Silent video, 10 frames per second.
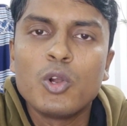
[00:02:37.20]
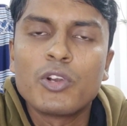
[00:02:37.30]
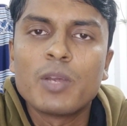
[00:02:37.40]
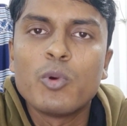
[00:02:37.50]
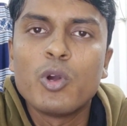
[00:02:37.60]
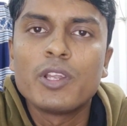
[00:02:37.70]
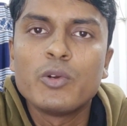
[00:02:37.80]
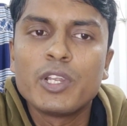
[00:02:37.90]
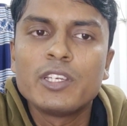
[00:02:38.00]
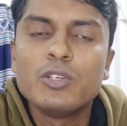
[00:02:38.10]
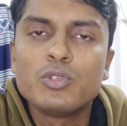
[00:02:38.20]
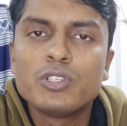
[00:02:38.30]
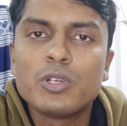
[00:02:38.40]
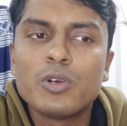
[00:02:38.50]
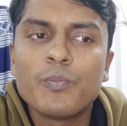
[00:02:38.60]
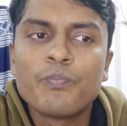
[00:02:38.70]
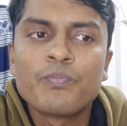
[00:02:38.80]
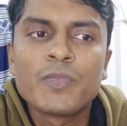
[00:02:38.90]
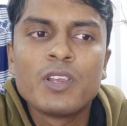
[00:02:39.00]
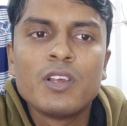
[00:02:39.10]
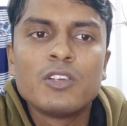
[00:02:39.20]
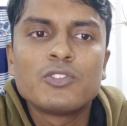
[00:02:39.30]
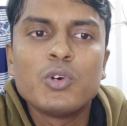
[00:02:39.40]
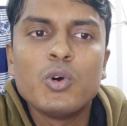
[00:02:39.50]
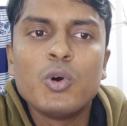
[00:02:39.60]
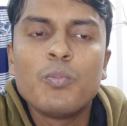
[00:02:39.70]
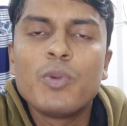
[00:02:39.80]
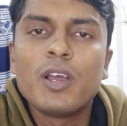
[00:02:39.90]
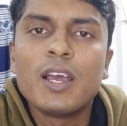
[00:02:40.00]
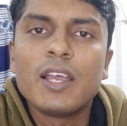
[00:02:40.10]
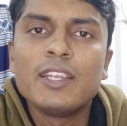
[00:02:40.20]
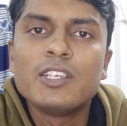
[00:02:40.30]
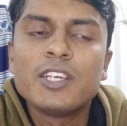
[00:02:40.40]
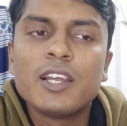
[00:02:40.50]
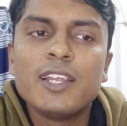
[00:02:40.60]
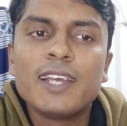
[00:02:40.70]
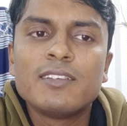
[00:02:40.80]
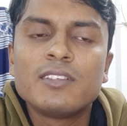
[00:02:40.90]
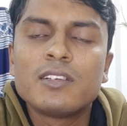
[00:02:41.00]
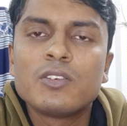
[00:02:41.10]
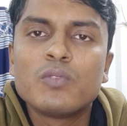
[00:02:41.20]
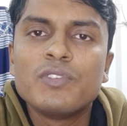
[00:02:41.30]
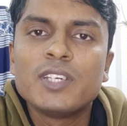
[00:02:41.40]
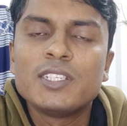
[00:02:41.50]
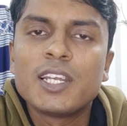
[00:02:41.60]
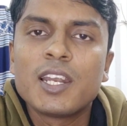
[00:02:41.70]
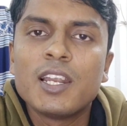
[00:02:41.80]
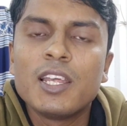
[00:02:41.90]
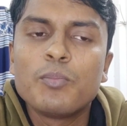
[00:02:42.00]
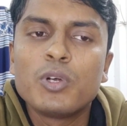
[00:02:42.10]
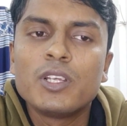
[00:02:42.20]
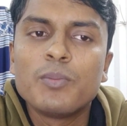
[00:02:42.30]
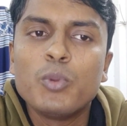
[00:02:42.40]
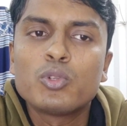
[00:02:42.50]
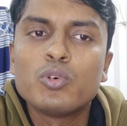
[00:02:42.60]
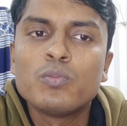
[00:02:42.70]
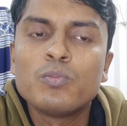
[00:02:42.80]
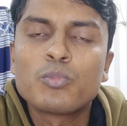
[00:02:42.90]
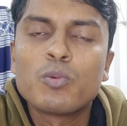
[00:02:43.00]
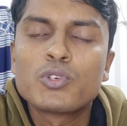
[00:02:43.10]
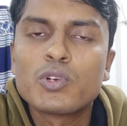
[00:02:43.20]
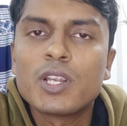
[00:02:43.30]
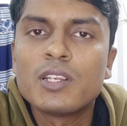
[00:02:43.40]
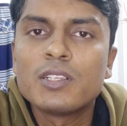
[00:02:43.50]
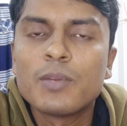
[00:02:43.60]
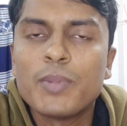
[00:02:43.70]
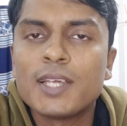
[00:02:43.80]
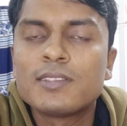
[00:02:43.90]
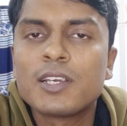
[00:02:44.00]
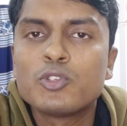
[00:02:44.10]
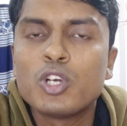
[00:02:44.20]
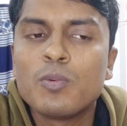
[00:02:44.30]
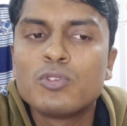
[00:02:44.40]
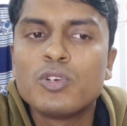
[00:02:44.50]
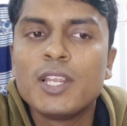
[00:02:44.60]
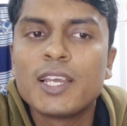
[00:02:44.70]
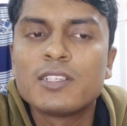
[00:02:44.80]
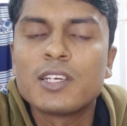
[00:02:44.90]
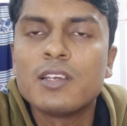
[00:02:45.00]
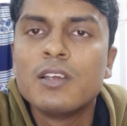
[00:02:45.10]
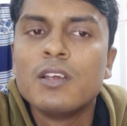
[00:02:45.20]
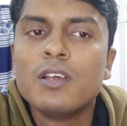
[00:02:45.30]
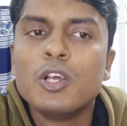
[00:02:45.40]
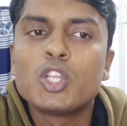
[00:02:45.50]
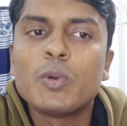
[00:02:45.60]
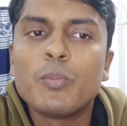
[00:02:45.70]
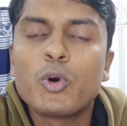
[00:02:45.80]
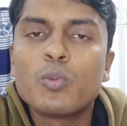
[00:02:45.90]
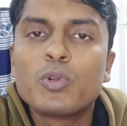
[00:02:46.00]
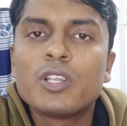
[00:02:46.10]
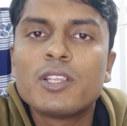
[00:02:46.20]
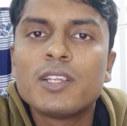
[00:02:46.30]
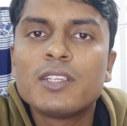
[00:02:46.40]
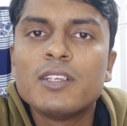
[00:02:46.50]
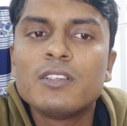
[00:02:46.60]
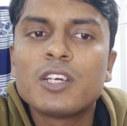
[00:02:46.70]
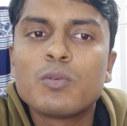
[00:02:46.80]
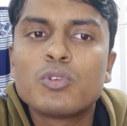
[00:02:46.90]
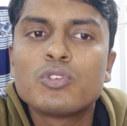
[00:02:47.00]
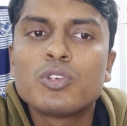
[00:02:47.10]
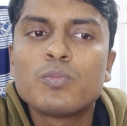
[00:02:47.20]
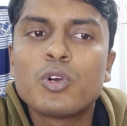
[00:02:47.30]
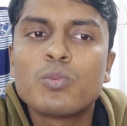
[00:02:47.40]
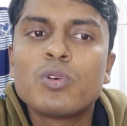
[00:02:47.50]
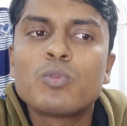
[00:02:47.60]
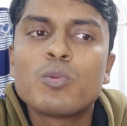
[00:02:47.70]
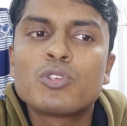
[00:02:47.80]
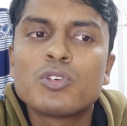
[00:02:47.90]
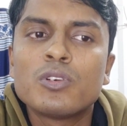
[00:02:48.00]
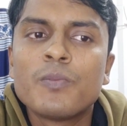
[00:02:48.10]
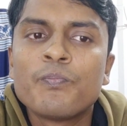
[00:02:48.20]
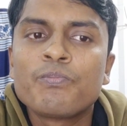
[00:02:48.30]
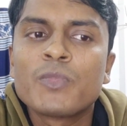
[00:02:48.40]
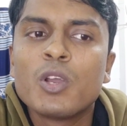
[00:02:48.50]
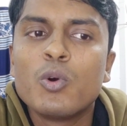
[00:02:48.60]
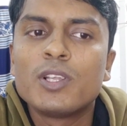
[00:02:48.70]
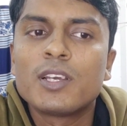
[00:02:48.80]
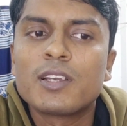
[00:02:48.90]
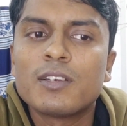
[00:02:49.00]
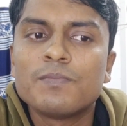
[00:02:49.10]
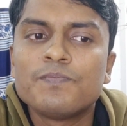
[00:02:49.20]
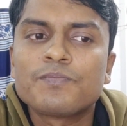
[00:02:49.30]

অন টাইমে হয়নি অনেক ডিউ ছিল সো ইনিশিয়ালি অ্যাসিস্ট্যান্ট অফিসার জেনারেল এই পদে প্রথম প্রমোশনটা নিতে পাঁচ থেকে ছয় বছর লেগে যায় তবে পরবর্তীতে তিন চার বছর পরপর প্রমোশন হয়ে থাকে